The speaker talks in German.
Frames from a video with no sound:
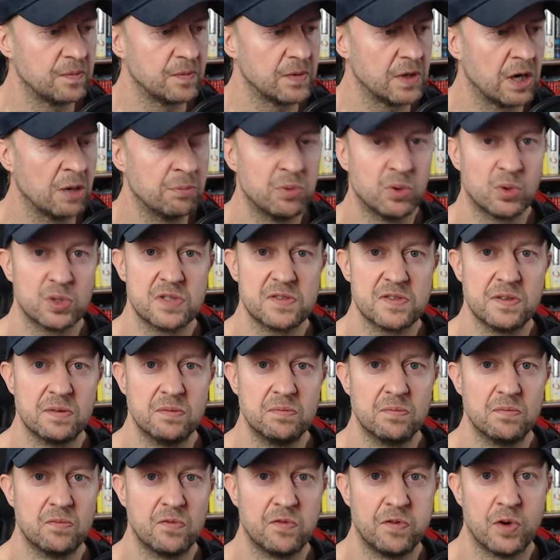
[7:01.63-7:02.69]
Abos
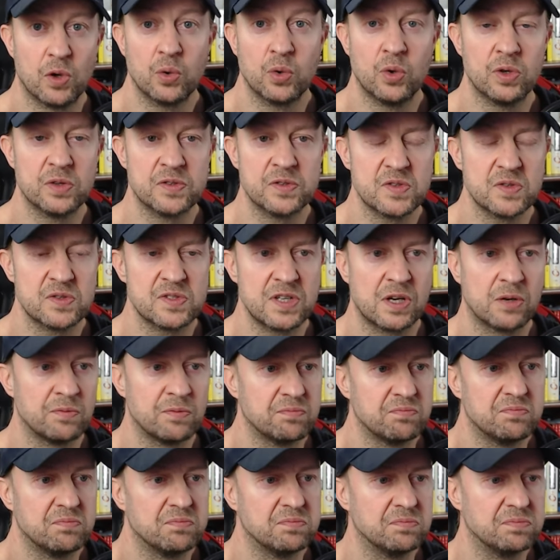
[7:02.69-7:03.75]
verloren sozusagen.
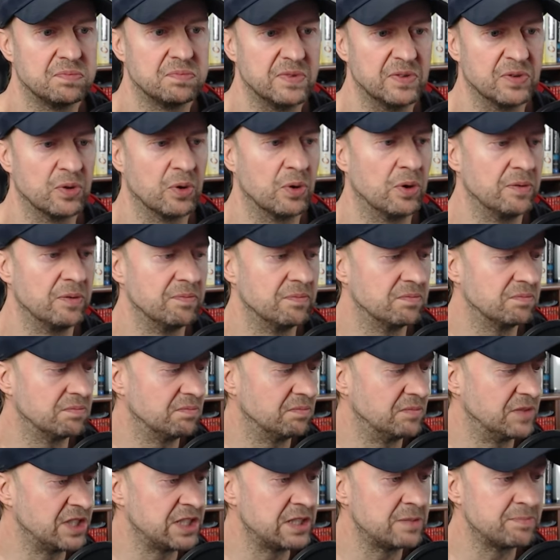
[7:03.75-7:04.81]
Oder
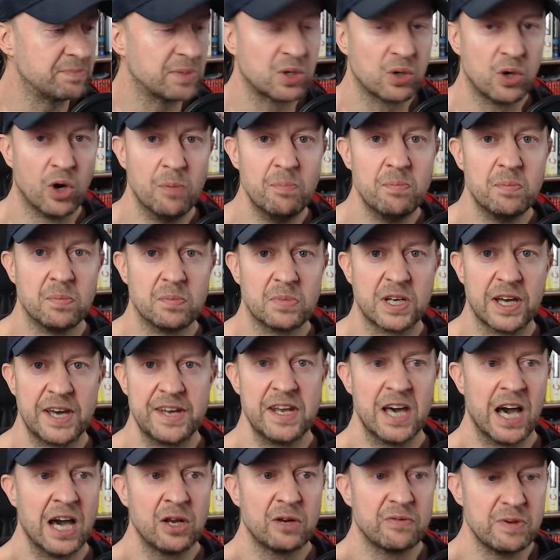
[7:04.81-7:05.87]
nicht bekommen. Keine
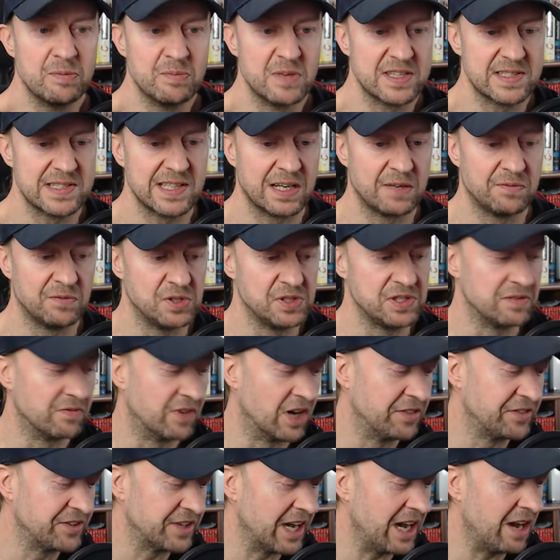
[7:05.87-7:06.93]
Ahnung, wie man sagen will. Sie
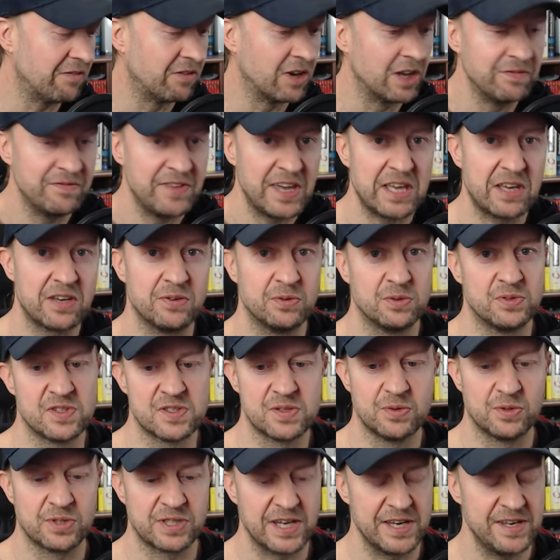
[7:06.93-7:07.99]
waren da, waren weg und
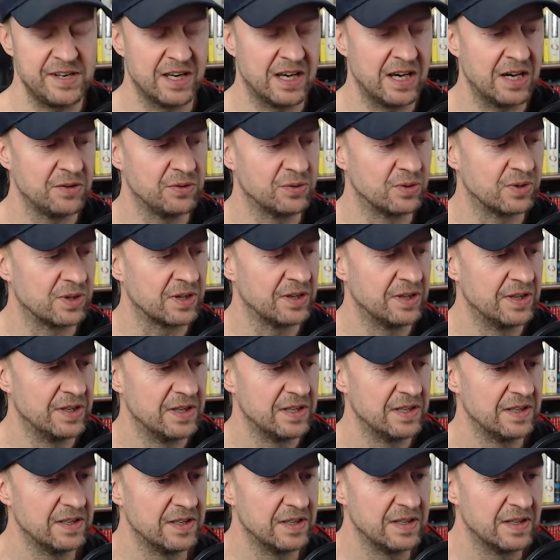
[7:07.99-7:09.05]
so. Keine Ahnung.
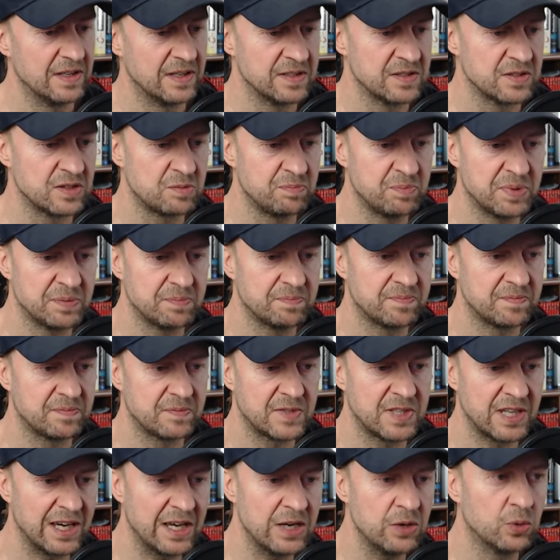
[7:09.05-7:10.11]
Also ich
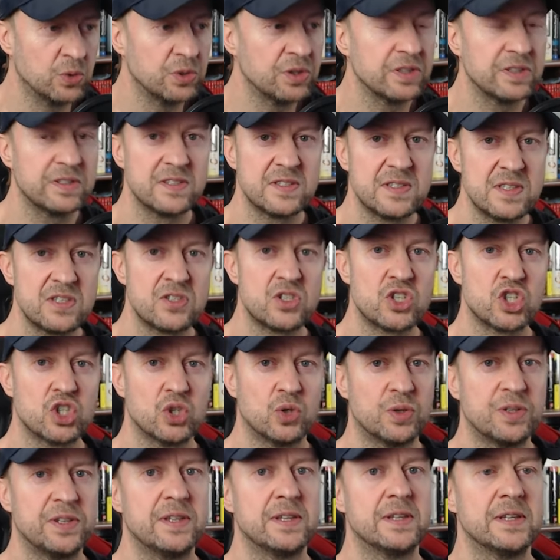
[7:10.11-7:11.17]
300, das ist
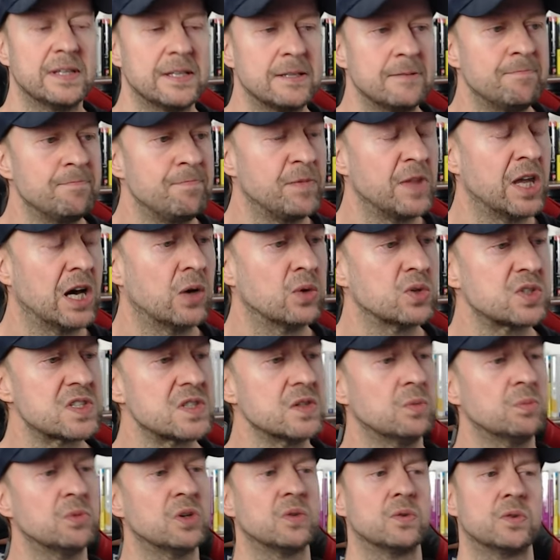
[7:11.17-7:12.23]
schon eine
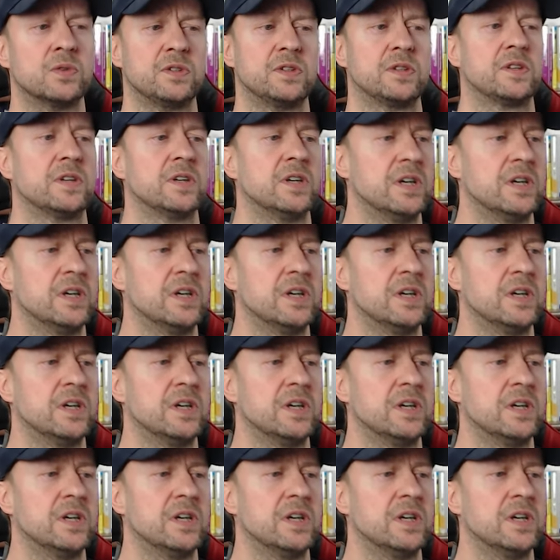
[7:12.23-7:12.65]
Hausnummer und